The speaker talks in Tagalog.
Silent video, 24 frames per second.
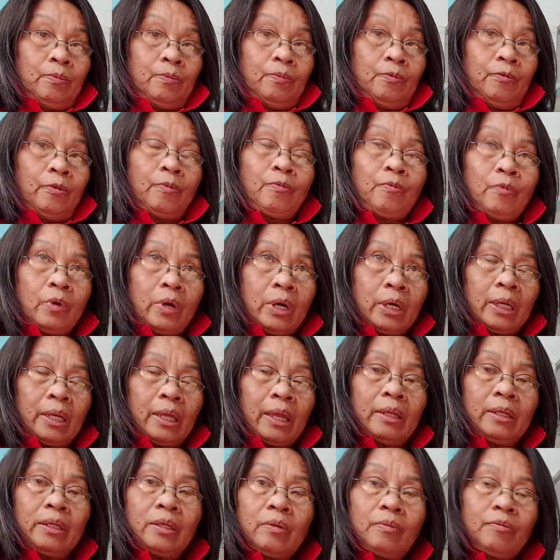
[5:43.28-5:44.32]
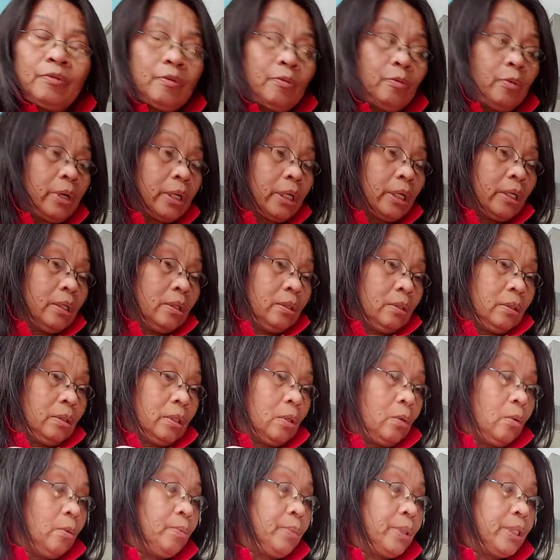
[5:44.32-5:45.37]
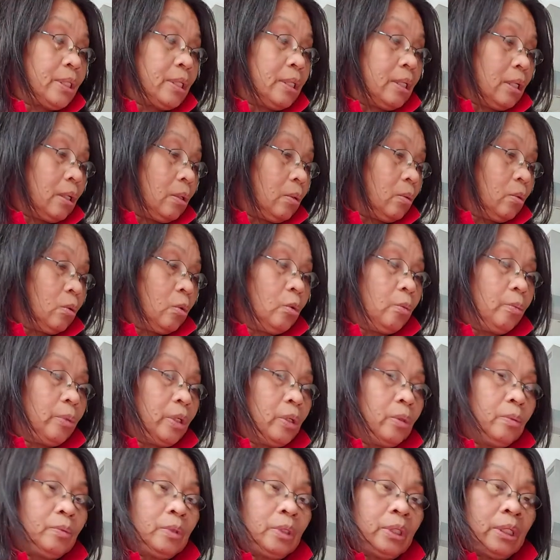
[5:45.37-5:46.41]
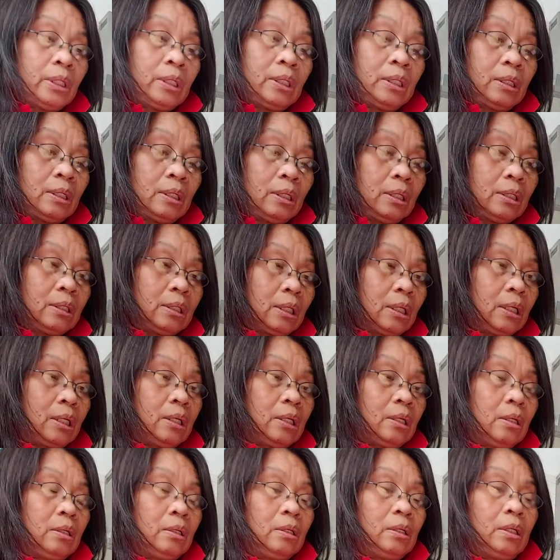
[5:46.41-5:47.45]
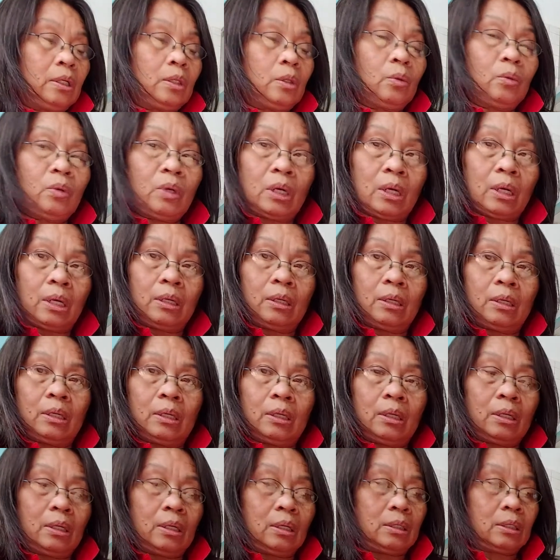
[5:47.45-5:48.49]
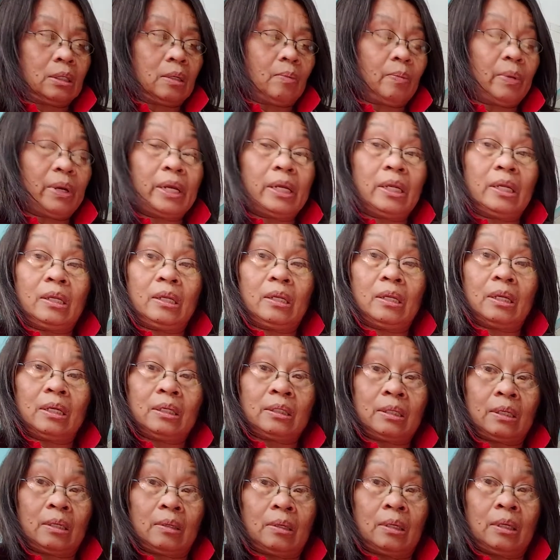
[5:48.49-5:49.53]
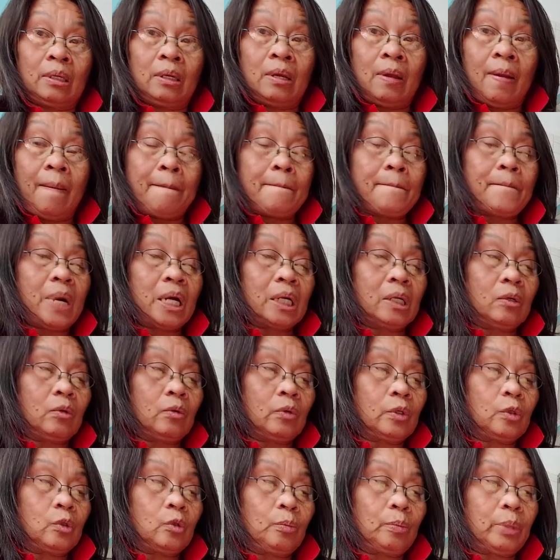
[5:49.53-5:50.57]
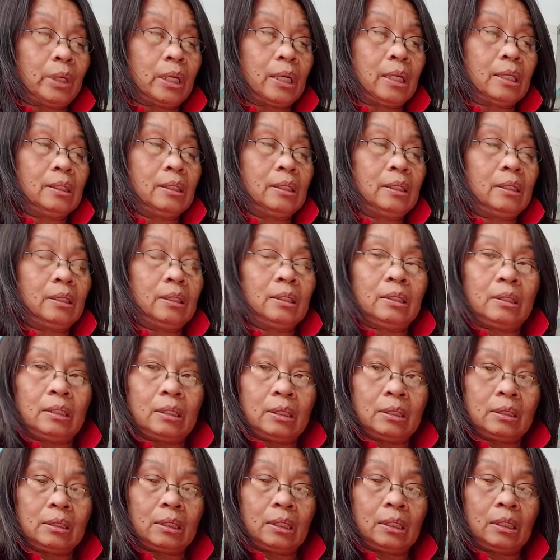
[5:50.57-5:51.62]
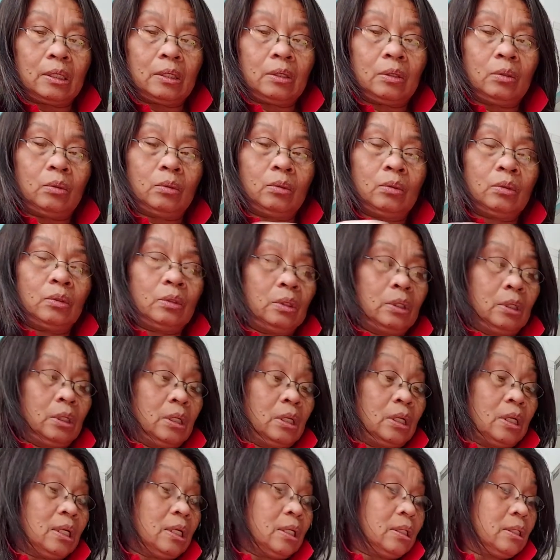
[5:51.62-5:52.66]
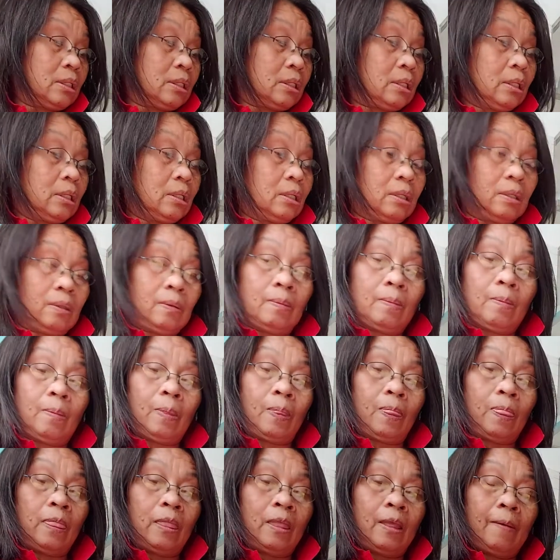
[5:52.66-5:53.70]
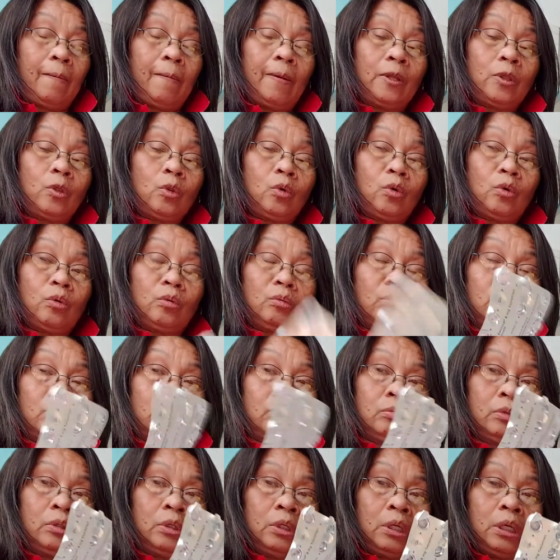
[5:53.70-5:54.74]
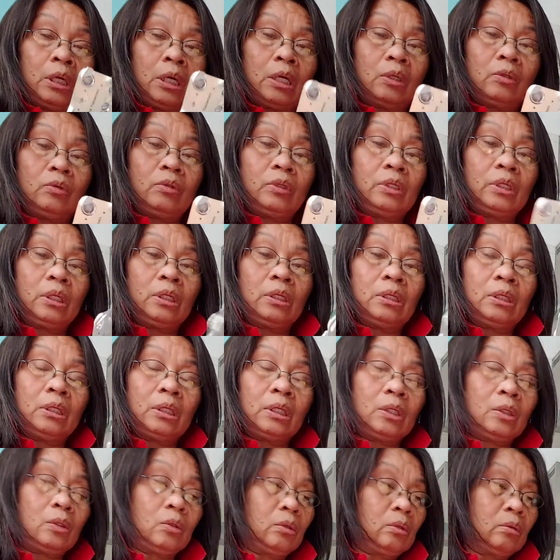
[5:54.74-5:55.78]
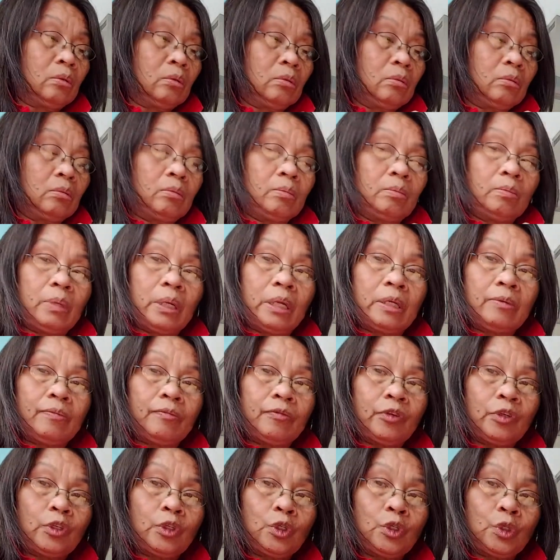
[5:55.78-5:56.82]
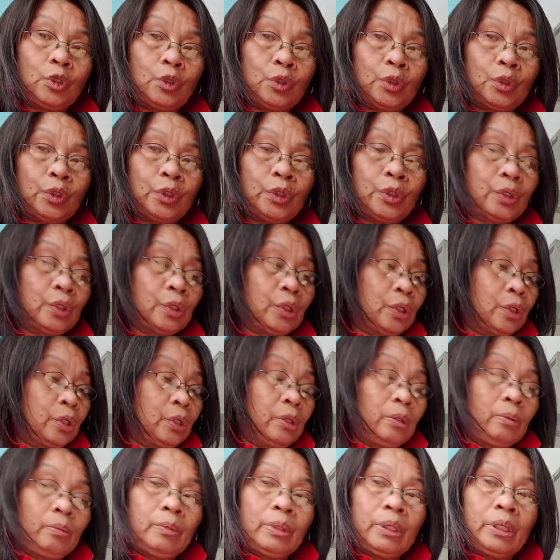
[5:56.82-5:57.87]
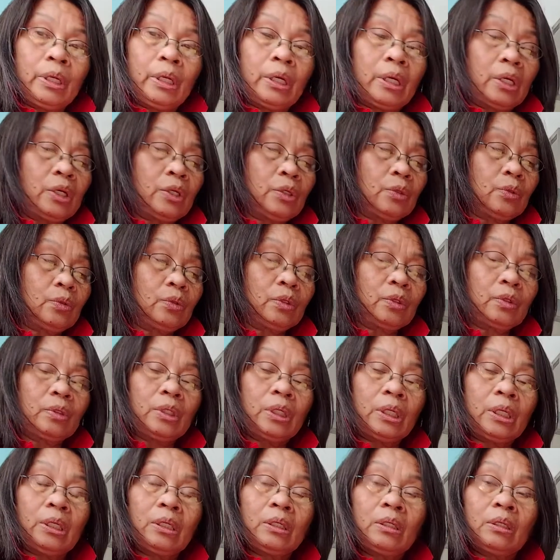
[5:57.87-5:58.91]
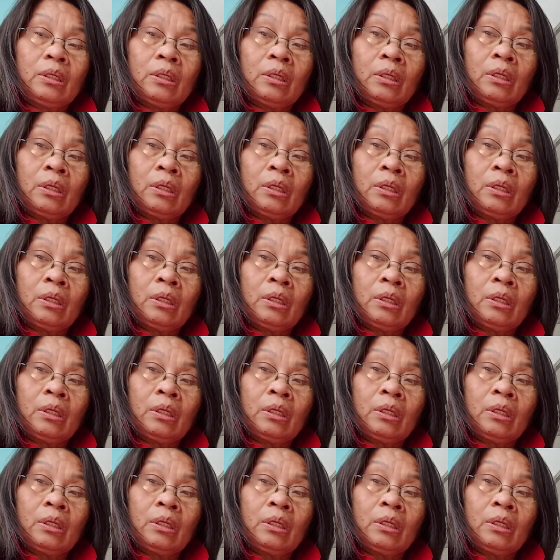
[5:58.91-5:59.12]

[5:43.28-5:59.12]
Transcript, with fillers: February, end of February, nag-umpisa na akong uminom yan. At saka, ito nga, kasabay, nasa bag ko ito parati at saka ito at saka itong ano din itong blood pressure medication ko din